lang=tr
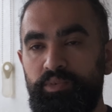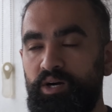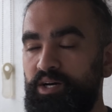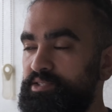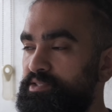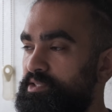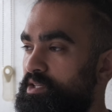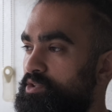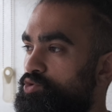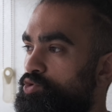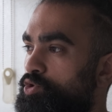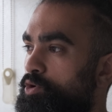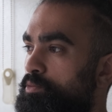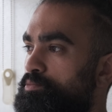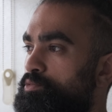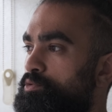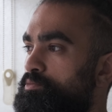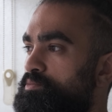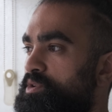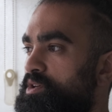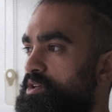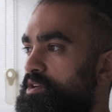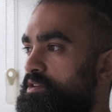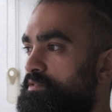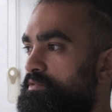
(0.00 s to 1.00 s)
Bazen toplum
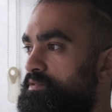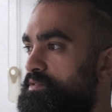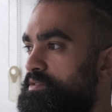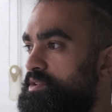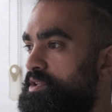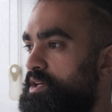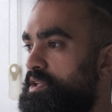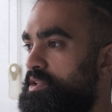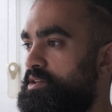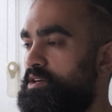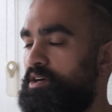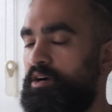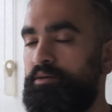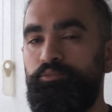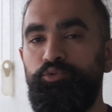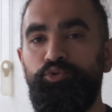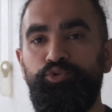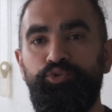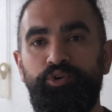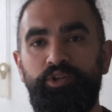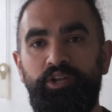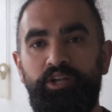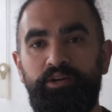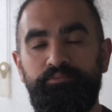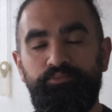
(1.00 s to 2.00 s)
tarafından kabul
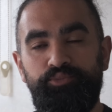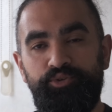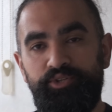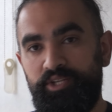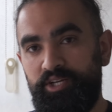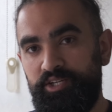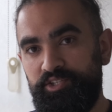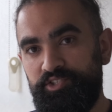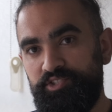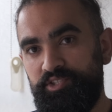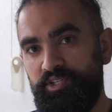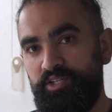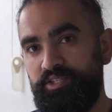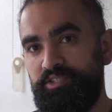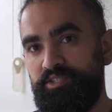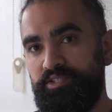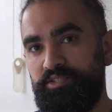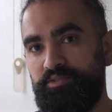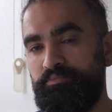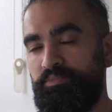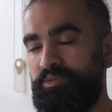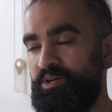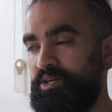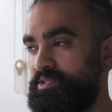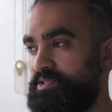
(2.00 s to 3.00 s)
gören bu
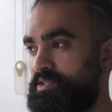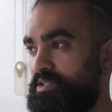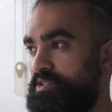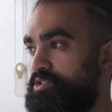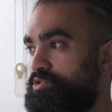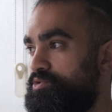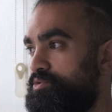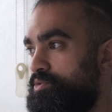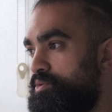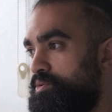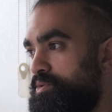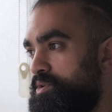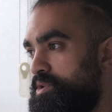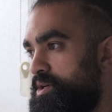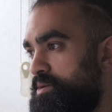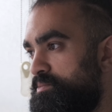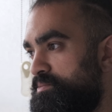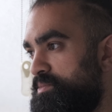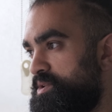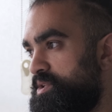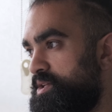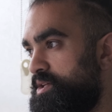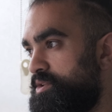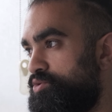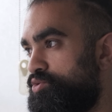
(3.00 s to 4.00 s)
inançlar bazen hiç
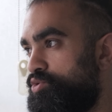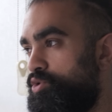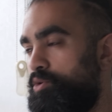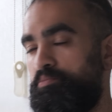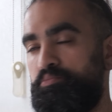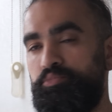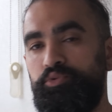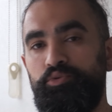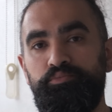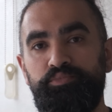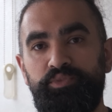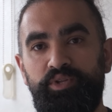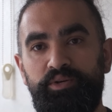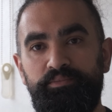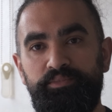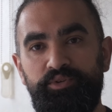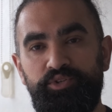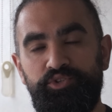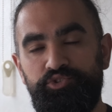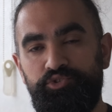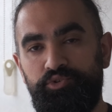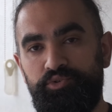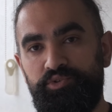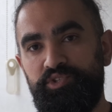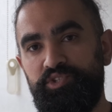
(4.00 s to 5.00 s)
sorgulanmadan toplumda
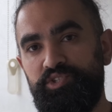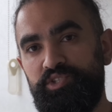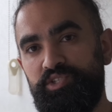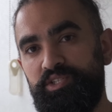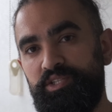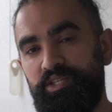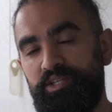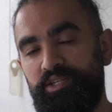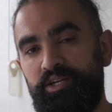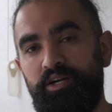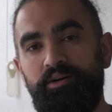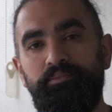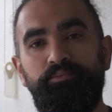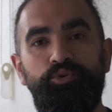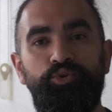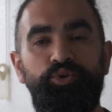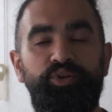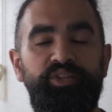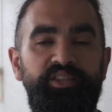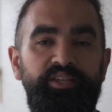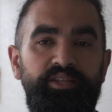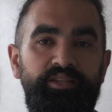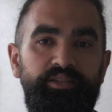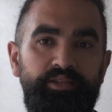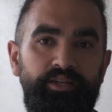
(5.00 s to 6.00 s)
birçok kişi de kabul
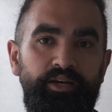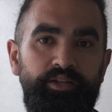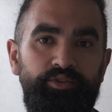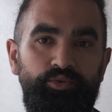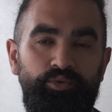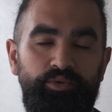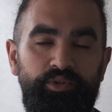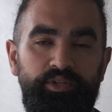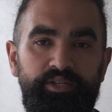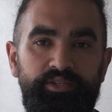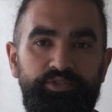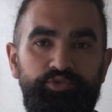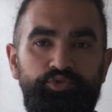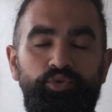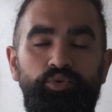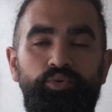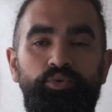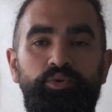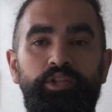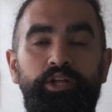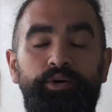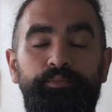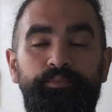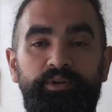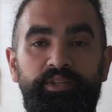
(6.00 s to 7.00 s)
ettiğinden dolayı
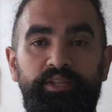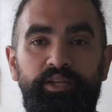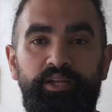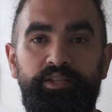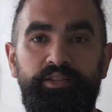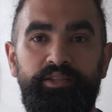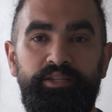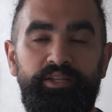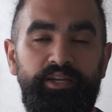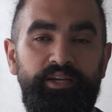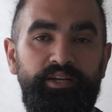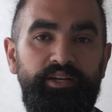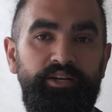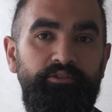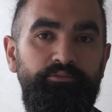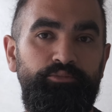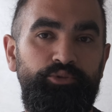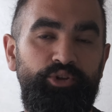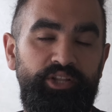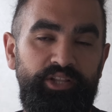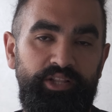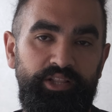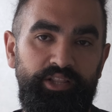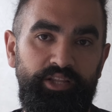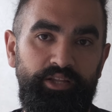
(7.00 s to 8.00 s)
sorgulanmadan direkt kabul
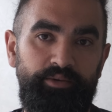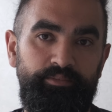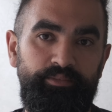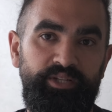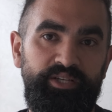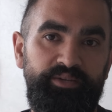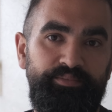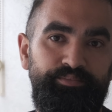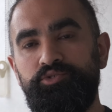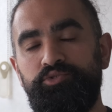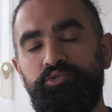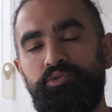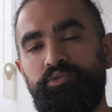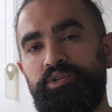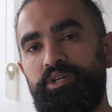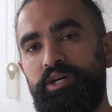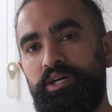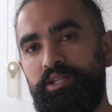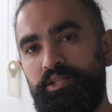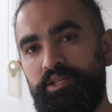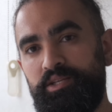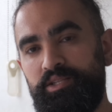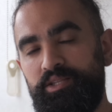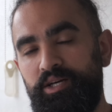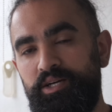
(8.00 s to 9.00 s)
edilebilir. Çok
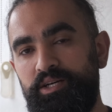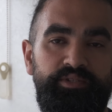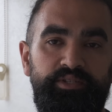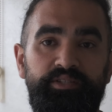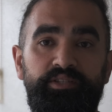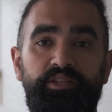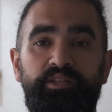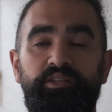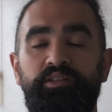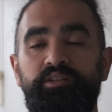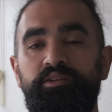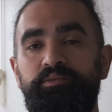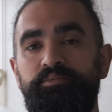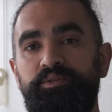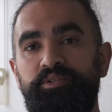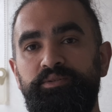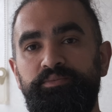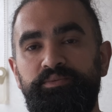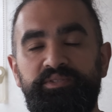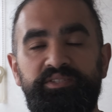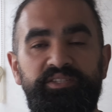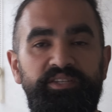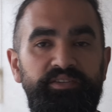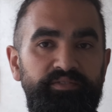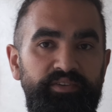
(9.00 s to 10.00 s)
rahatlıkla inanılabilir bir
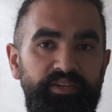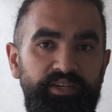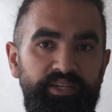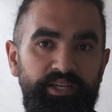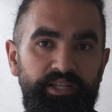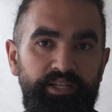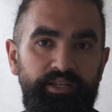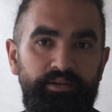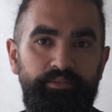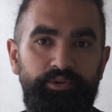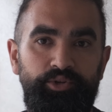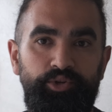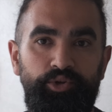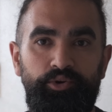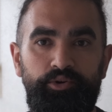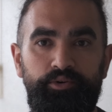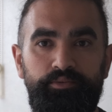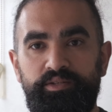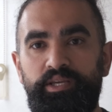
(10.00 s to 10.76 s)
seviyeye gelebiliyor.